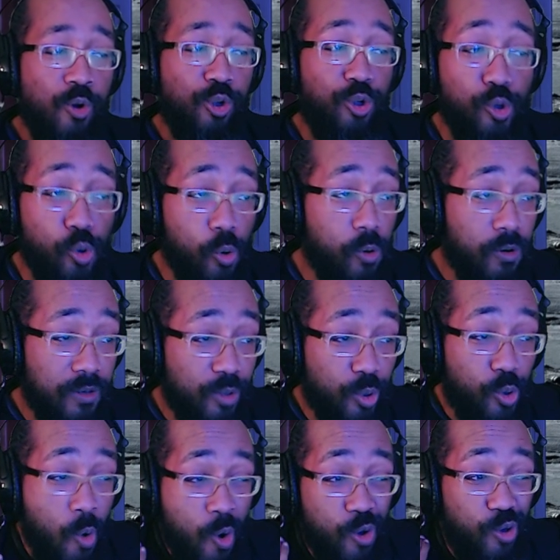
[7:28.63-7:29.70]
Gong Yoo,
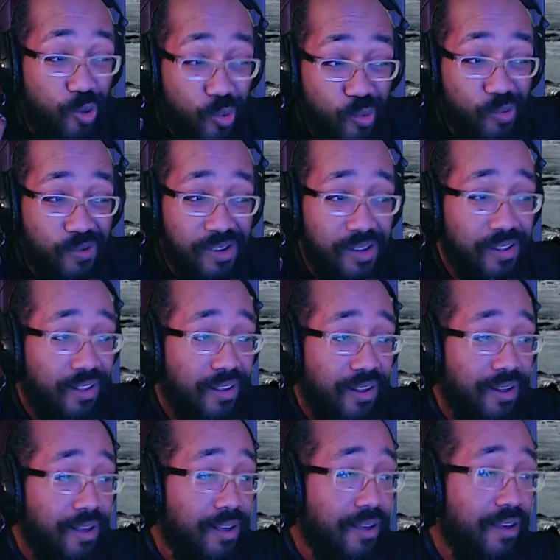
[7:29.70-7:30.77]
Gong Yoo,
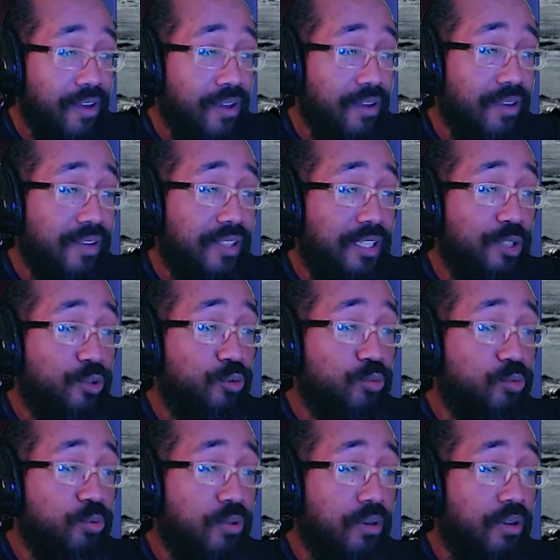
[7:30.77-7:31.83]
euh, qui
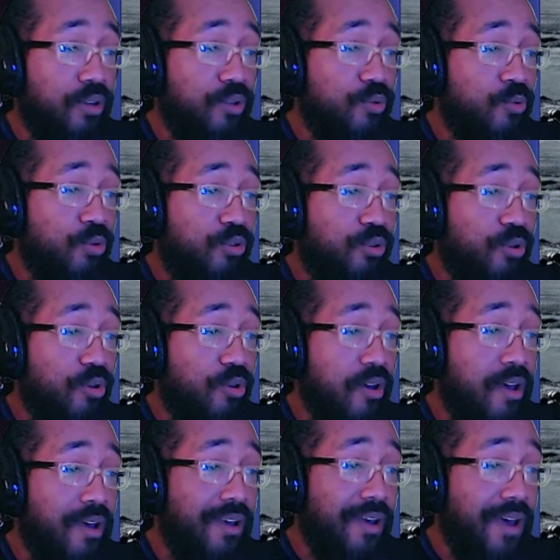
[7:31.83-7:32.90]
joue euh, donc.
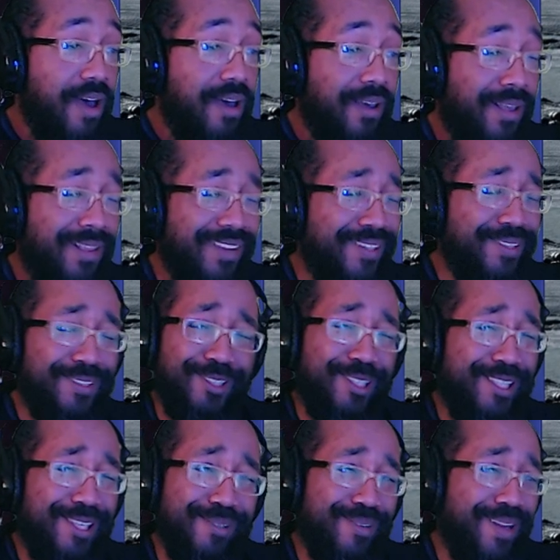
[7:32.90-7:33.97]
je
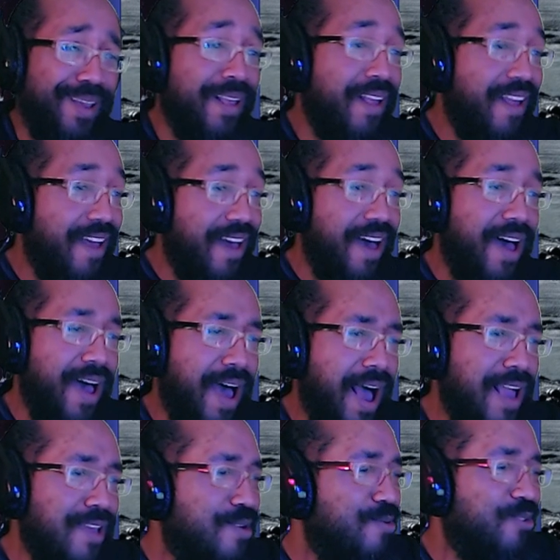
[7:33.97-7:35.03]
suis désolé.
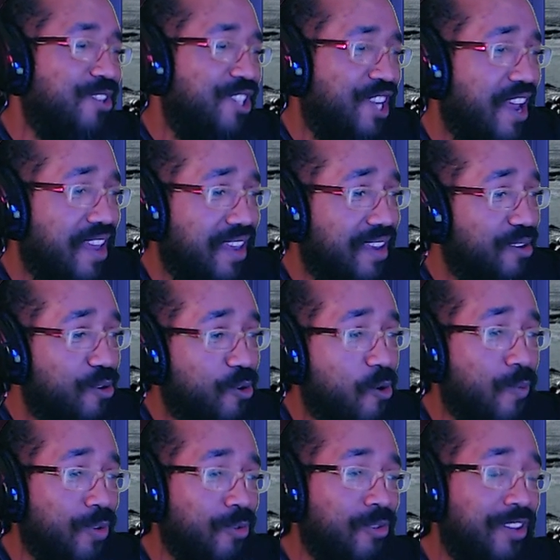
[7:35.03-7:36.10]
Ayun Jae, le
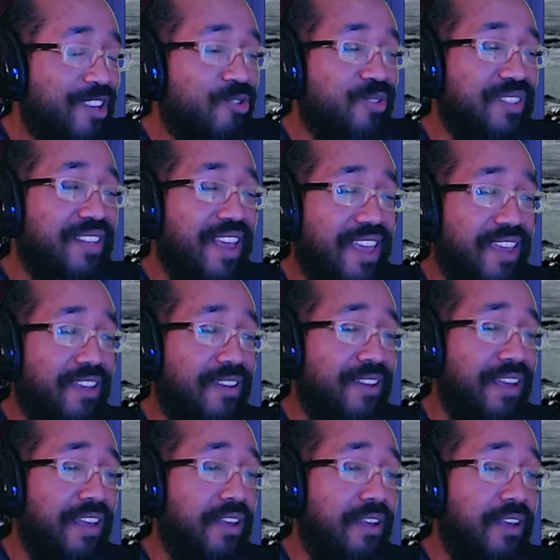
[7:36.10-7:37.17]
commandant de l'agence
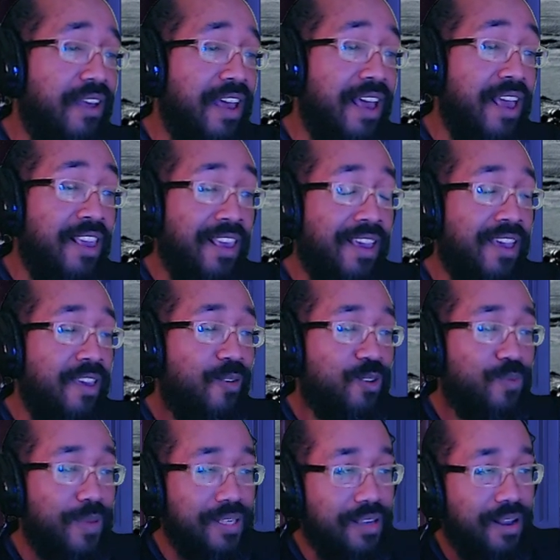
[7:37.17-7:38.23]

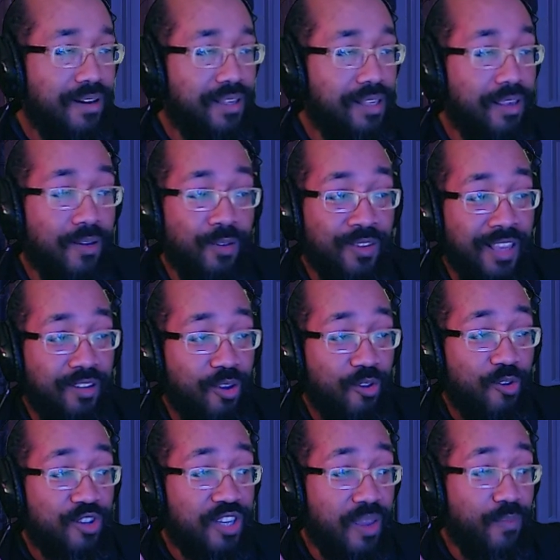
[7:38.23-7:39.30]
aérospatiale, qui est un
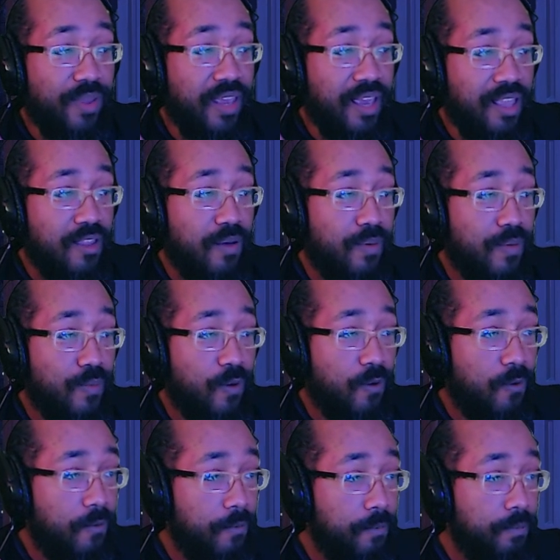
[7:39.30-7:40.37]
acteur que j'aime
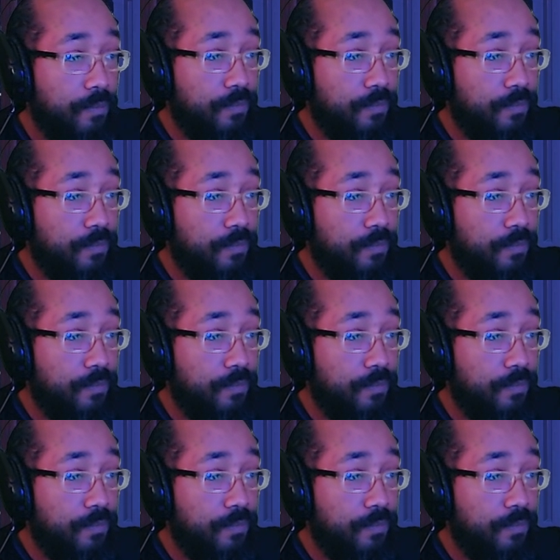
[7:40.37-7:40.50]
énormément.